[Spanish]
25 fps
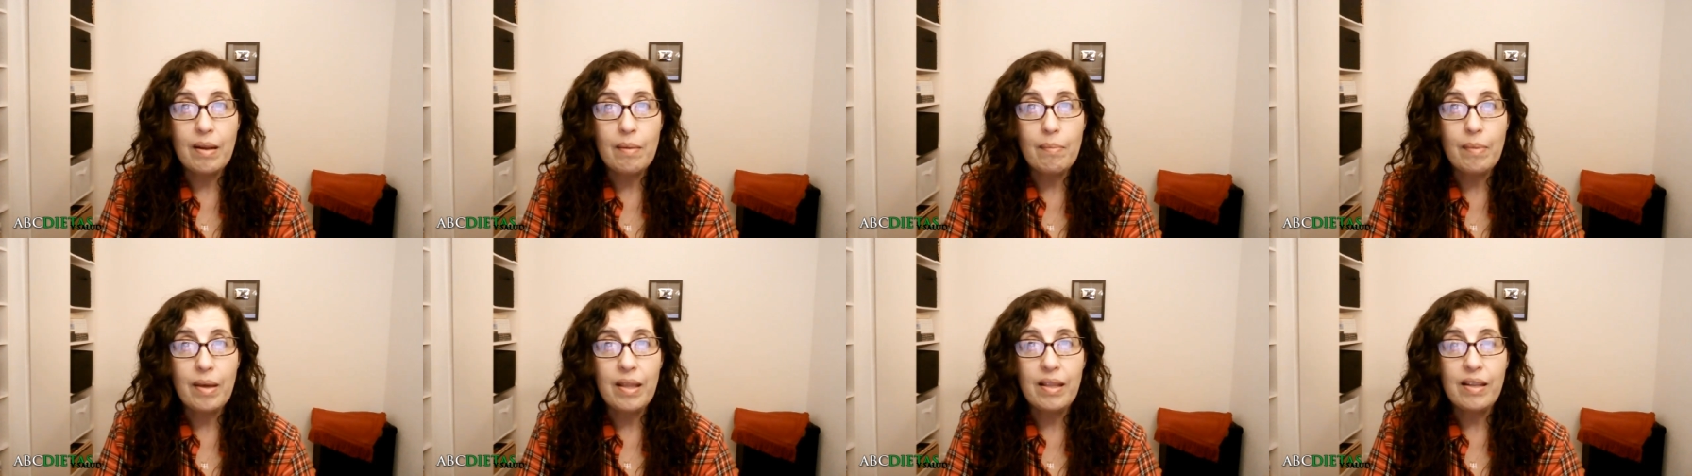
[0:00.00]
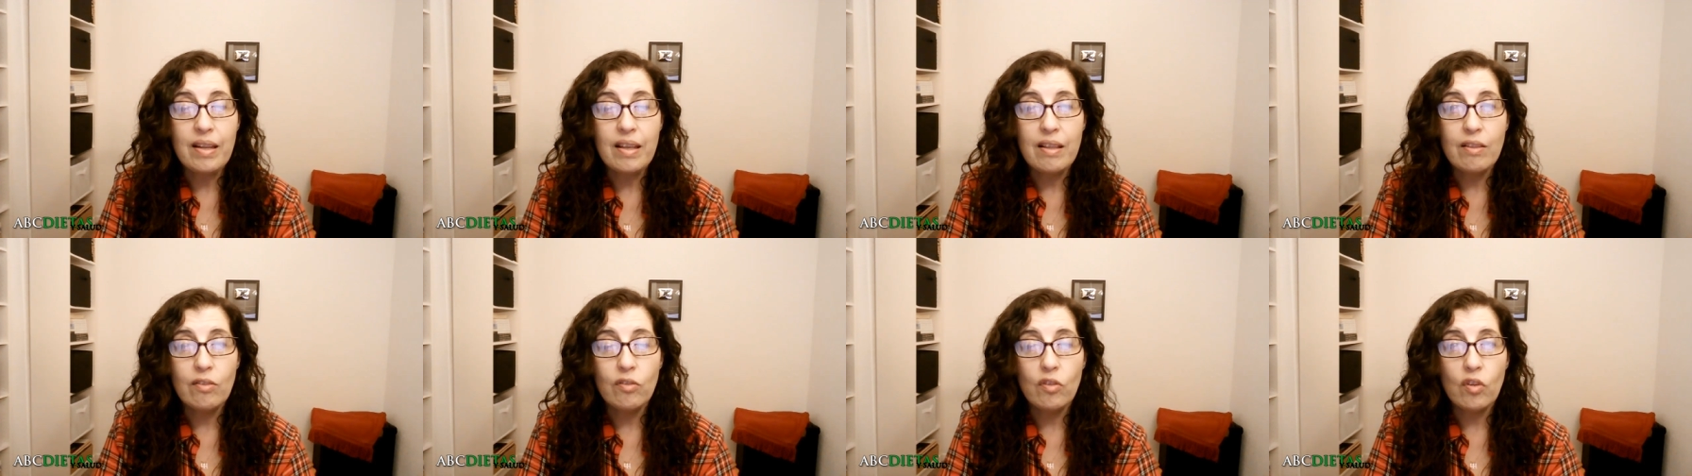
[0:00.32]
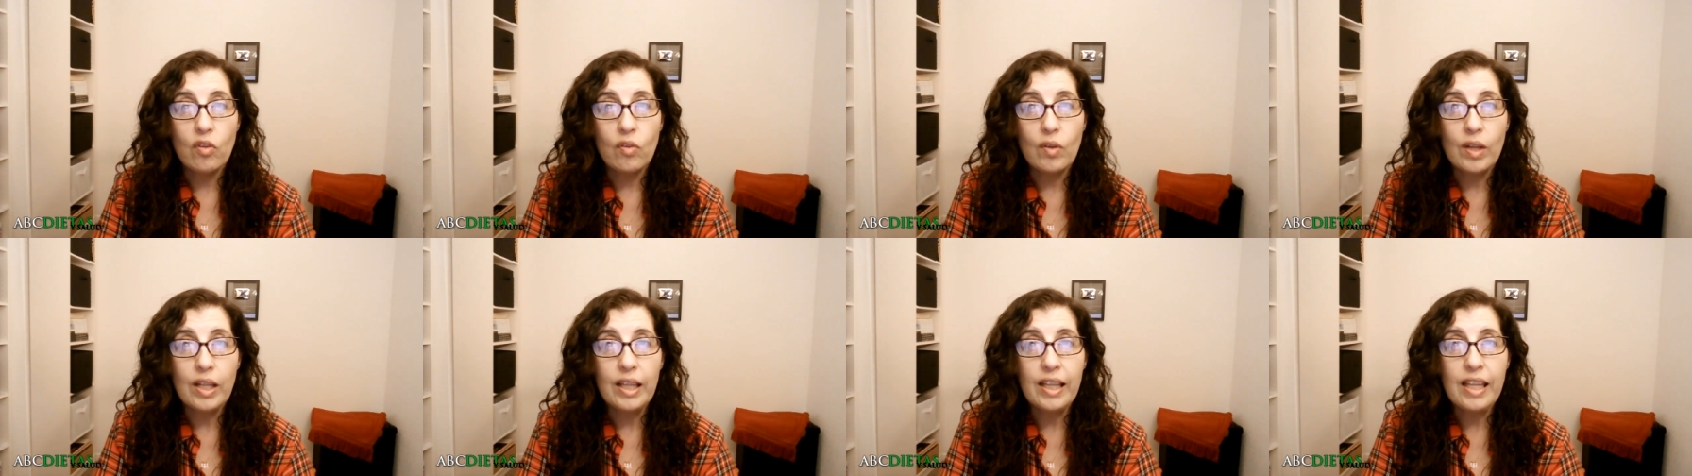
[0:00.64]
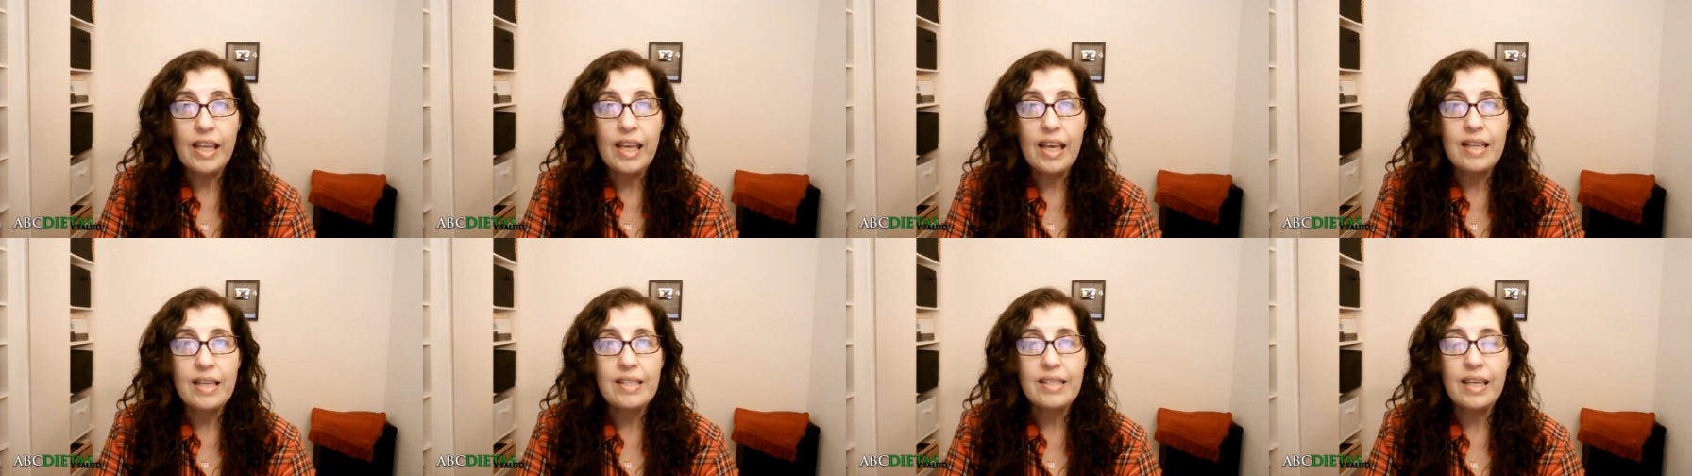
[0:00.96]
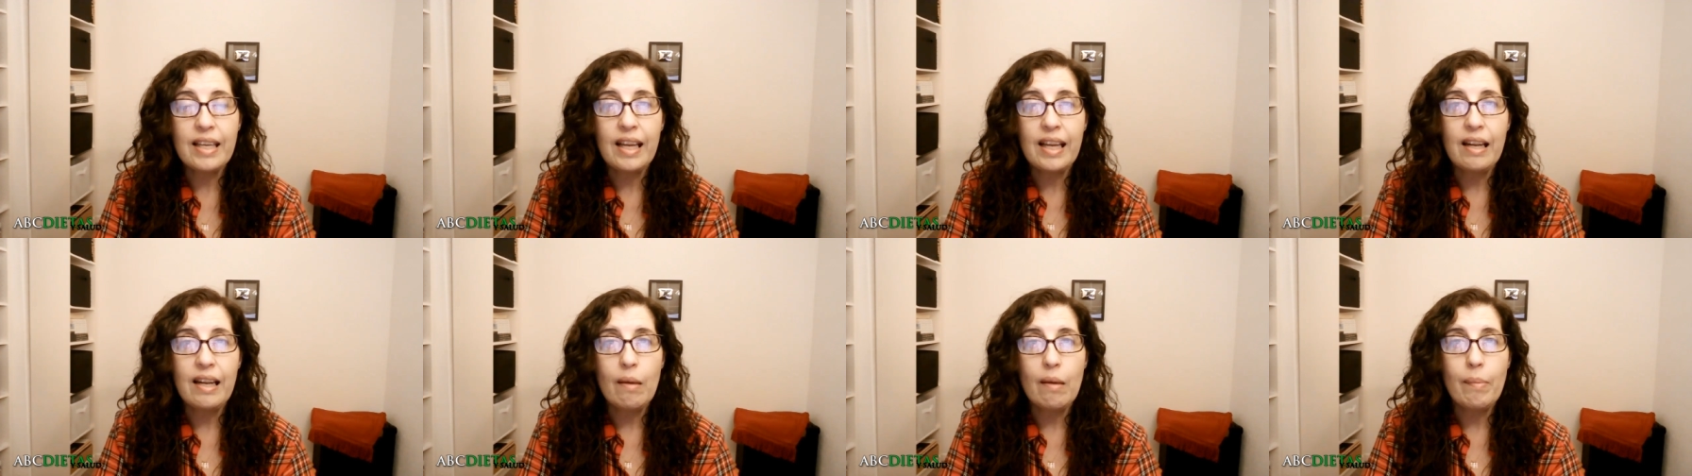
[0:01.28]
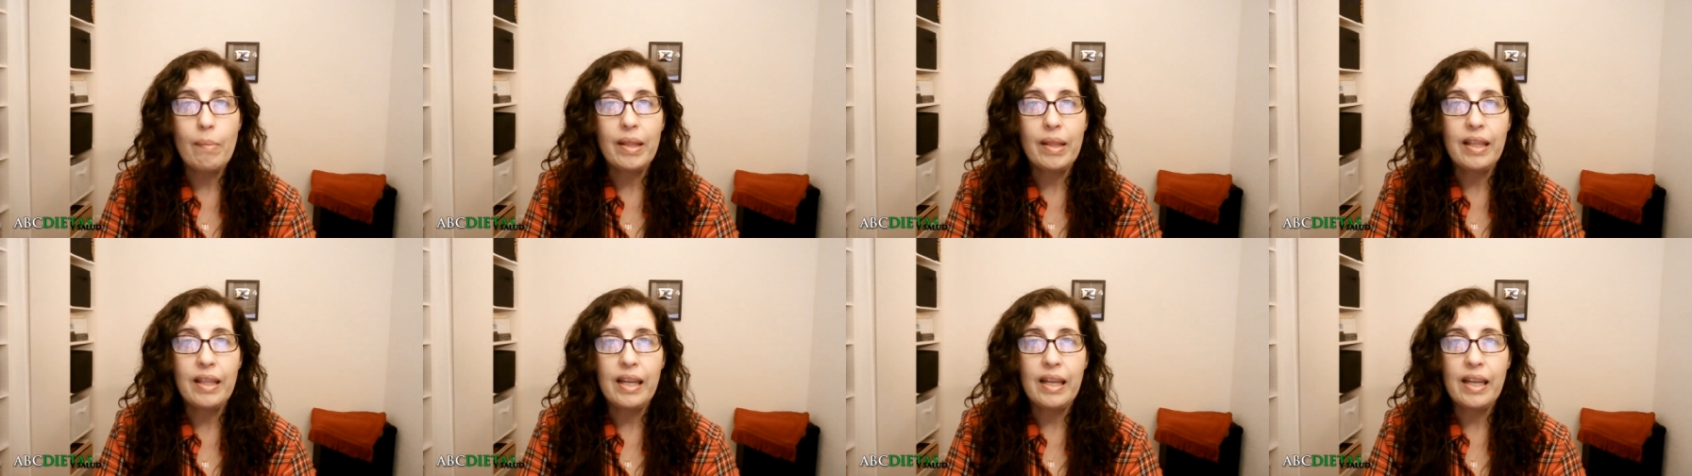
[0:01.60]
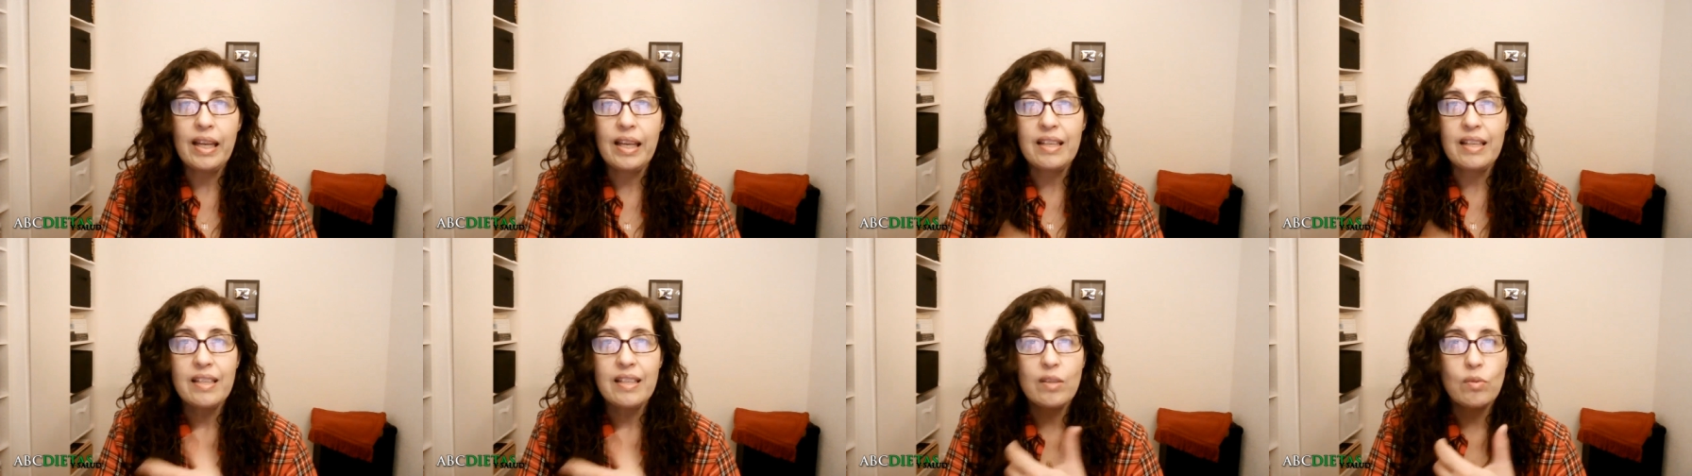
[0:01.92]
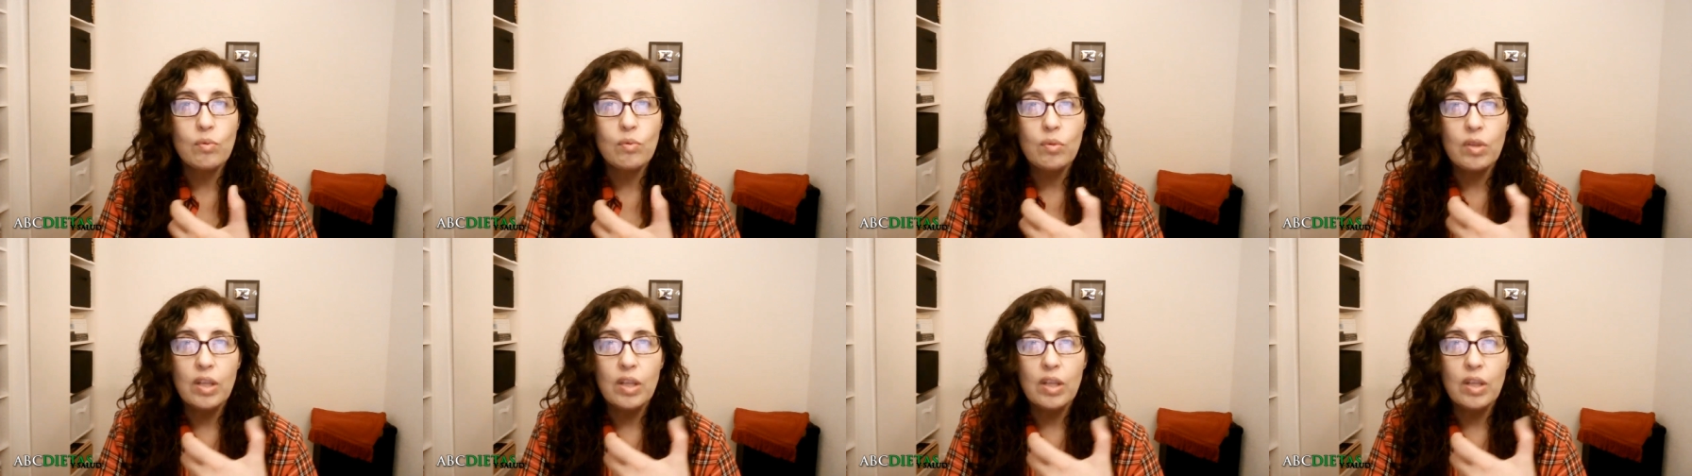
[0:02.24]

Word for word: Madrid todo el día, así que les mandaré quizás